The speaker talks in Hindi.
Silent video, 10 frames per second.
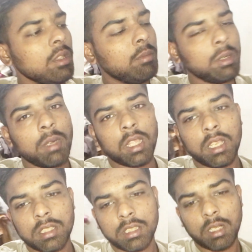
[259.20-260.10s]
फिर
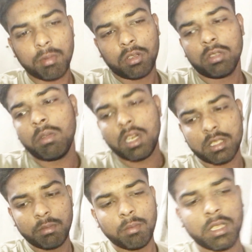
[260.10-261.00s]
बाकी के सीन आप लोगों को दोबारा
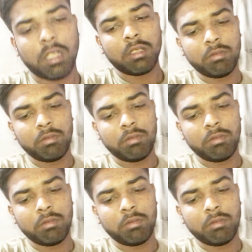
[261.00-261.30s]
से मैं बताता